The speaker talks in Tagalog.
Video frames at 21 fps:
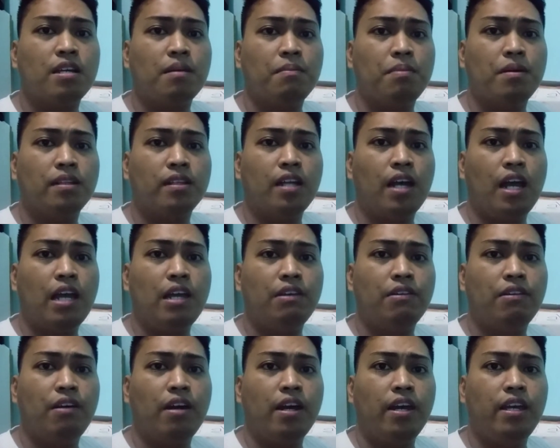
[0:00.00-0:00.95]
kapag
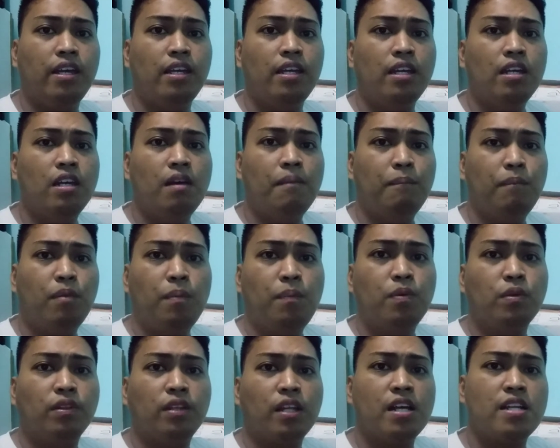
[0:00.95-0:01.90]
tayo ay
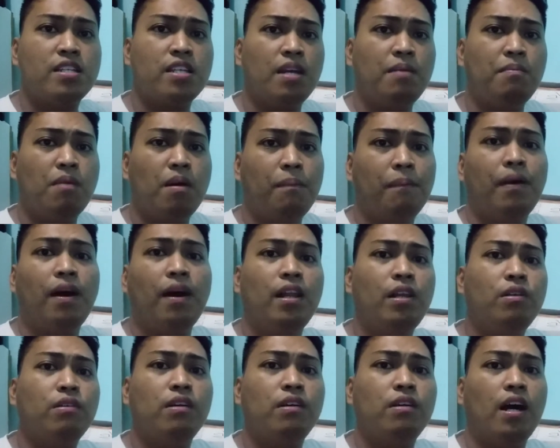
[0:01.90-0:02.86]
pupunta sa ibang mga
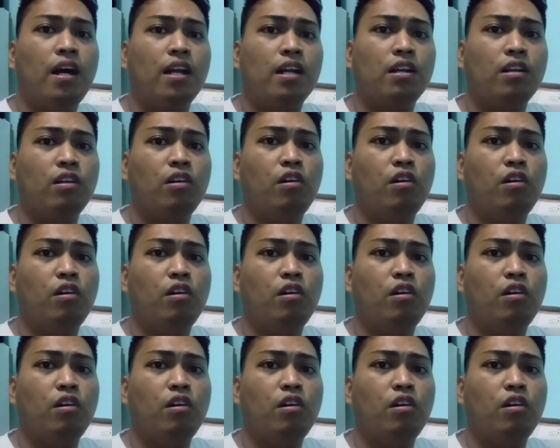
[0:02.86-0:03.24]
lugar